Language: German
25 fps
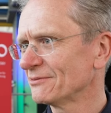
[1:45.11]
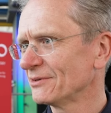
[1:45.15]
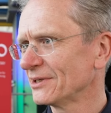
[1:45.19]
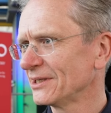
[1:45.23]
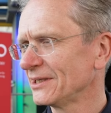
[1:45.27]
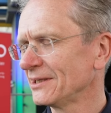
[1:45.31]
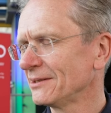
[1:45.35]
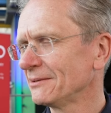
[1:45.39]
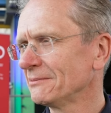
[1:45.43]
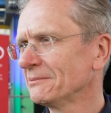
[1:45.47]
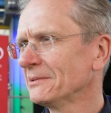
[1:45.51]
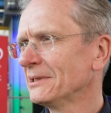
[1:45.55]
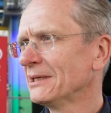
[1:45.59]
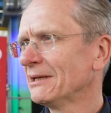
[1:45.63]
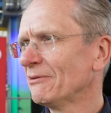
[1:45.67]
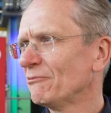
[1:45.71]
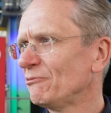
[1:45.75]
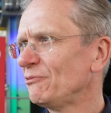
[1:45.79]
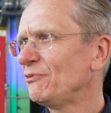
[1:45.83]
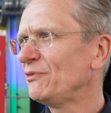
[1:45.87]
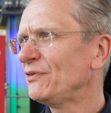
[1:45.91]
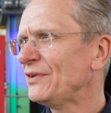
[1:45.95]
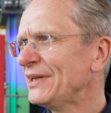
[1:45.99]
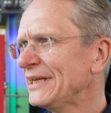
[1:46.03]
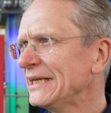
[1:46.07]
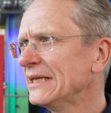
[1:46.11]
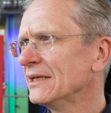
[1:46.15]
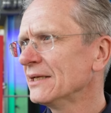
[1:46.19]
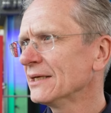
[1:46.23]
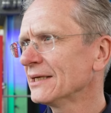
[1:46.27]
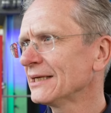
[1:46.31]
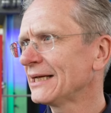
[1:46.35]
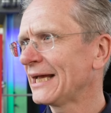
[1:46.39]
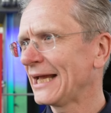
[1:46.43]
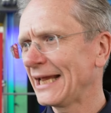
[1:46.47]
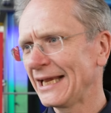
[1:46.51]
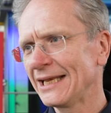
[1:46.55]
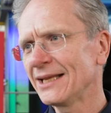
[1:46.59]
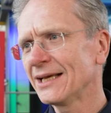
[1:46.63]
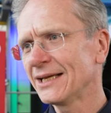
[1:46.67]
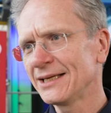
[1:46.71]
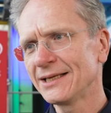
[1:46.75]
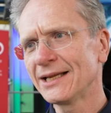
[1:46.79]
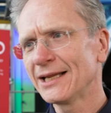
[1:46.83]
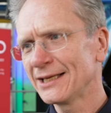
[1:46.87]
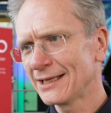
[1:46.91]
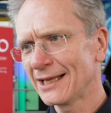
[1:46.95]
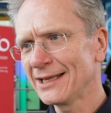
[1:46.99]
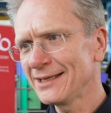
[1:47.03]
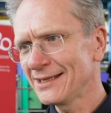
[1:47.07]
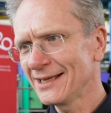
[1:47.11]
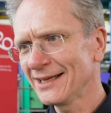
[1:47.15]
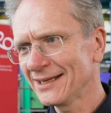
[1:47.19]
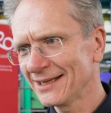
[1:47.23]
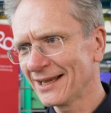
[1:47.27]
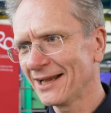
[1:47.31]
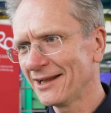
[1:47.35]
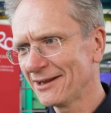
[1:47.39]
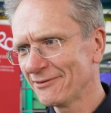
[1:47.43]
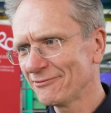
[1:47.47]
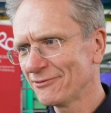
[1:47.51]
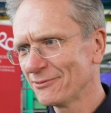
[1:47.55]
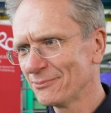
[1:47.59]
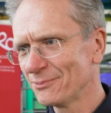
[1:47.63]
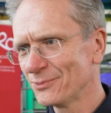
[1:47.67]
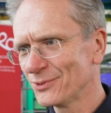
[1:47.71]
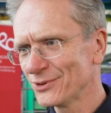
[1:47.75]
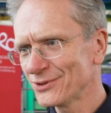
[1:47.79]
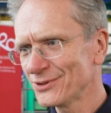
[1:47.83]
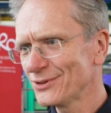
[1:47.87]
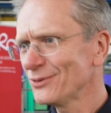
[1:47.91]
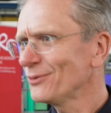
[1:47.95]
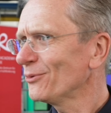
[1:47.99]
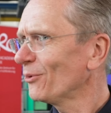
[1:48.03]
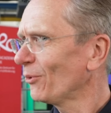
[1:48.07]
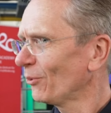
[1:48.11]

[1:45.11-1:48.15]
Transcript: weil viele Räder ineinander greifen müssen,